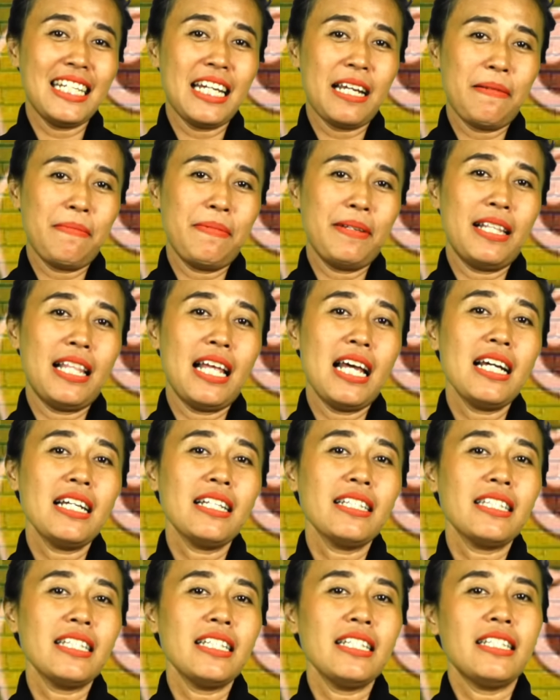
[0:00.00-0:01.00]
dia
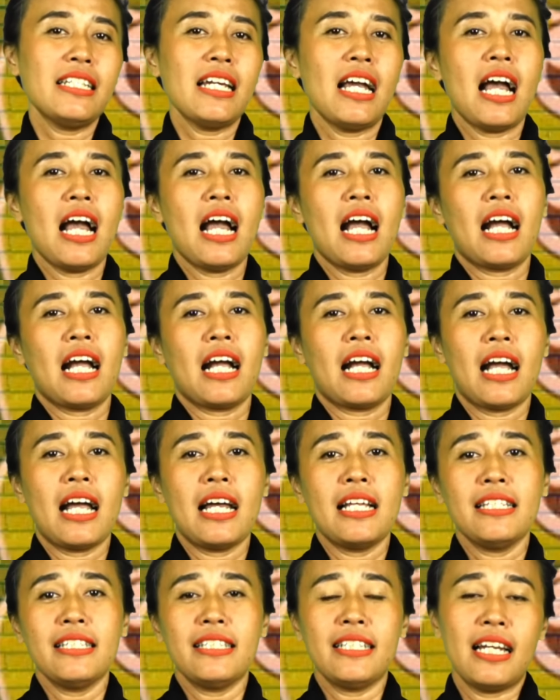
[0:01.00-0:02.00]
bilang tidak
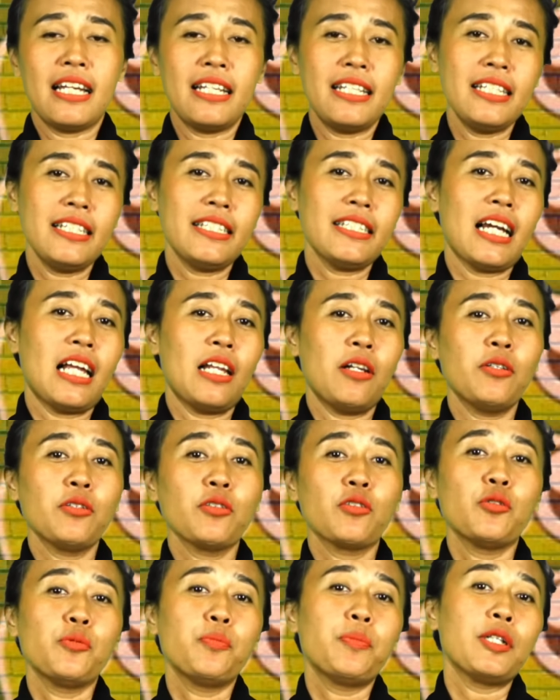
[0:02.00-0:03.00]
akan jadi
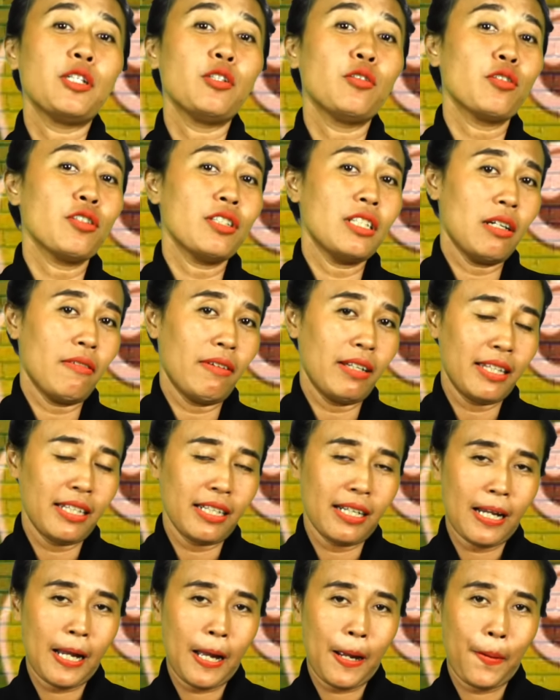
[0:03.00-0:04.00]
calon gubernur Jawa
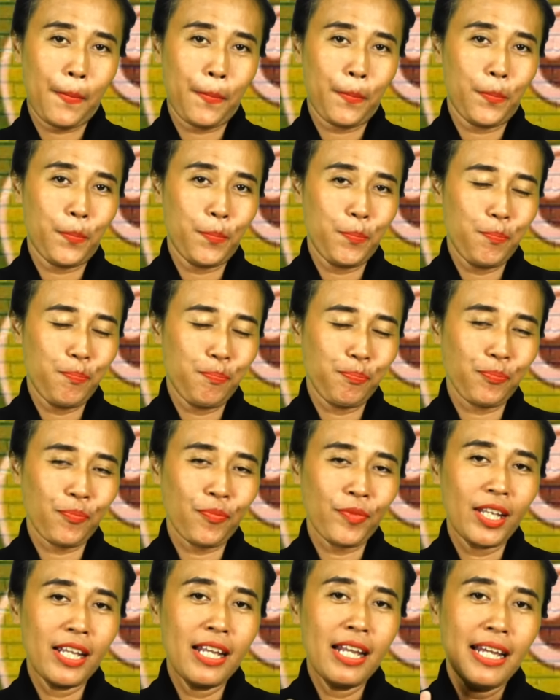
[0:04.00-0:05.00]
Tengah.
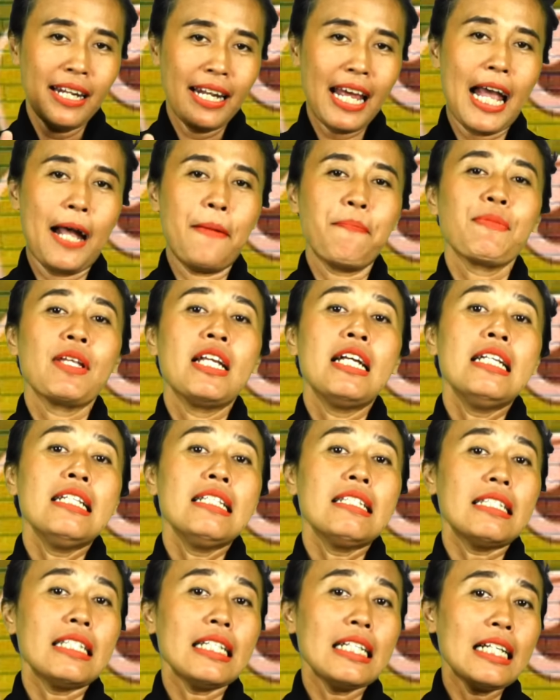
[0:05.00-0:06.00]
Nah,
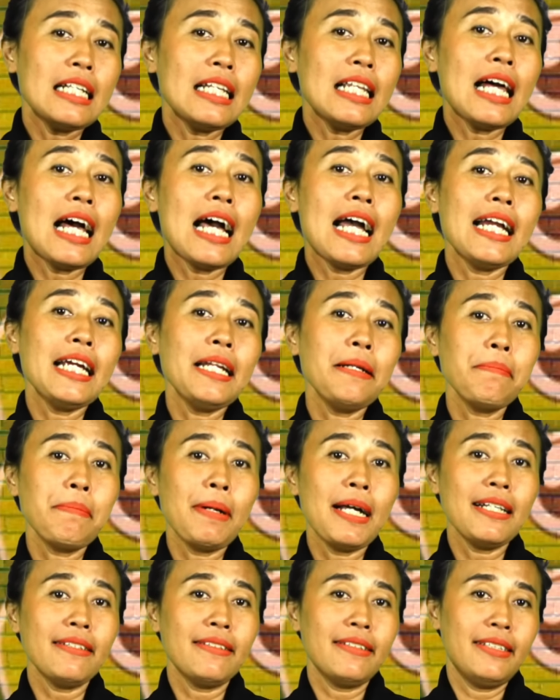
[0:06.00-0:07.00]
selain
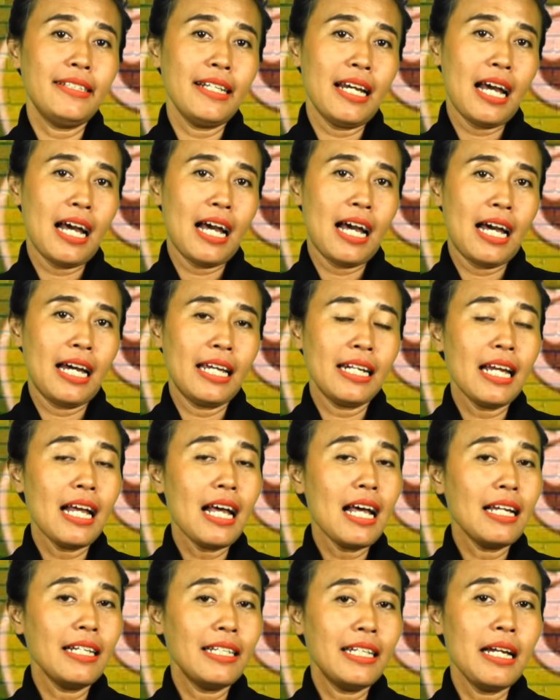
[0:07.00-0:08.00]
Mas
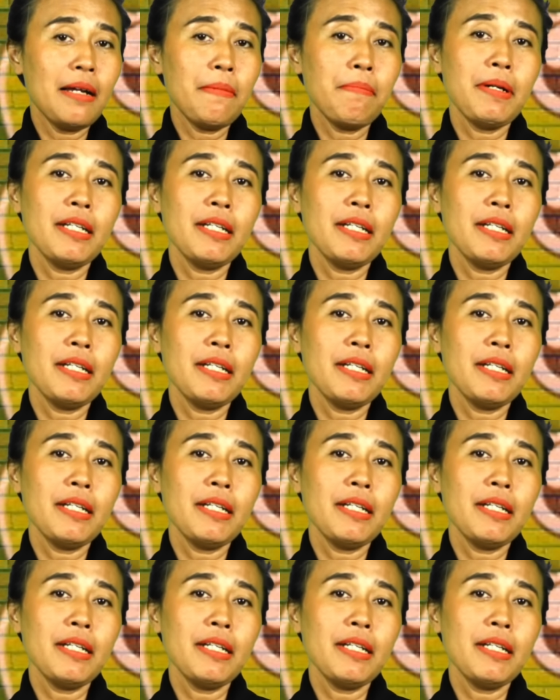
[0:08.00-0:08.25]
ada